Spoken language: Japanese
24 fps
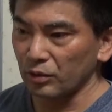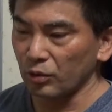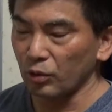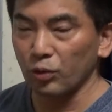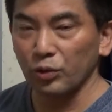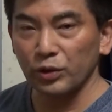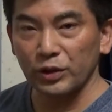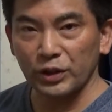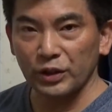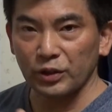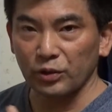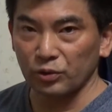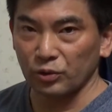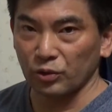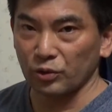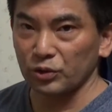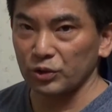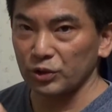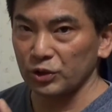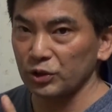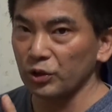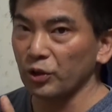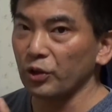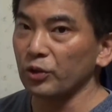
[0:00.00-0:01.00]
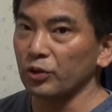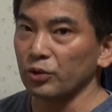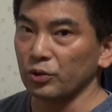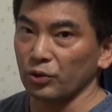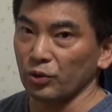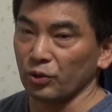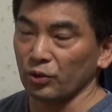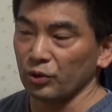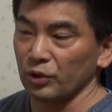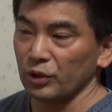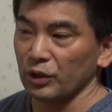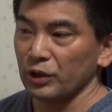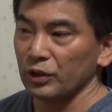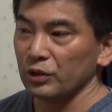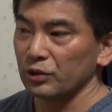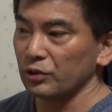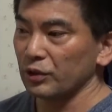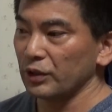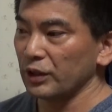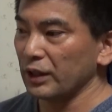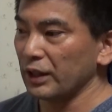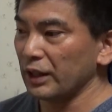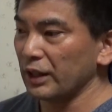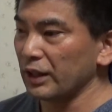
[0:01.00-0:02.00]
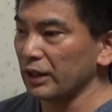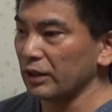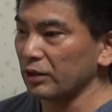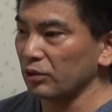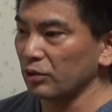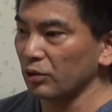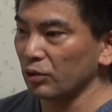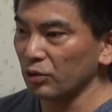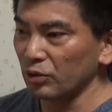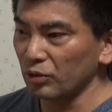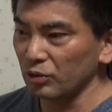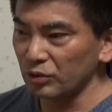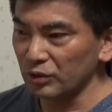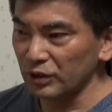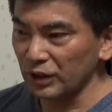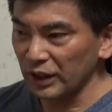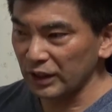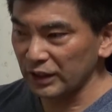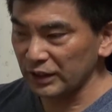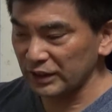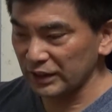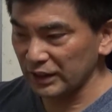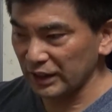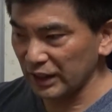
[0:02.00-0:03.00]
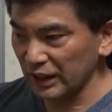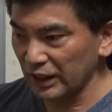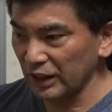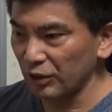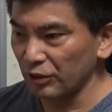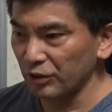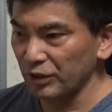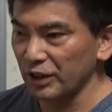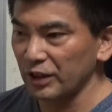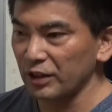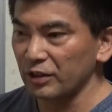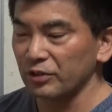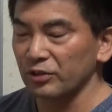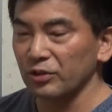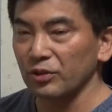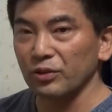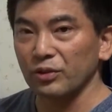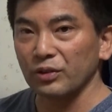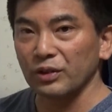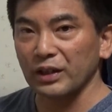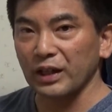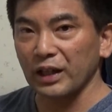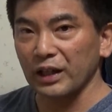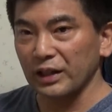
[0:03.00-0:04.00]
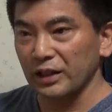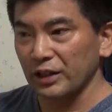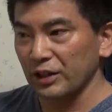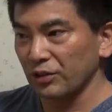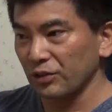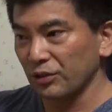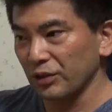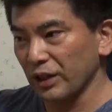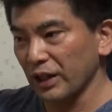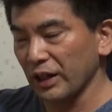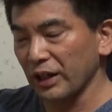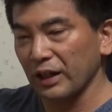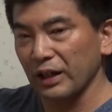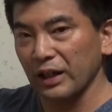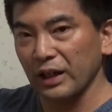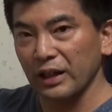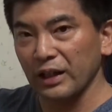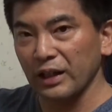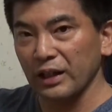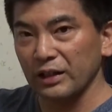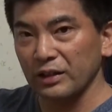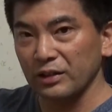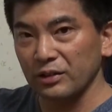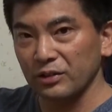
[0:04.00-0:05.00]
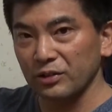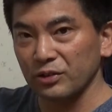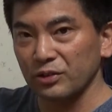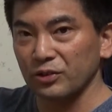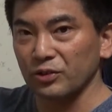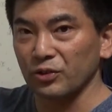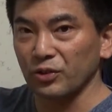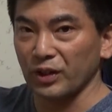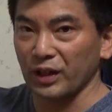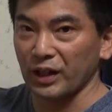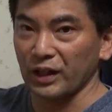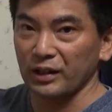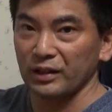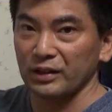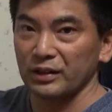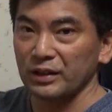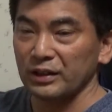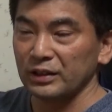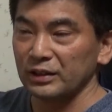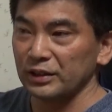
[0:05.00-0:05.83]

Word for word: 大きい音、強い音、それからどのぐらい力を入れると楽器の限界が来るのか、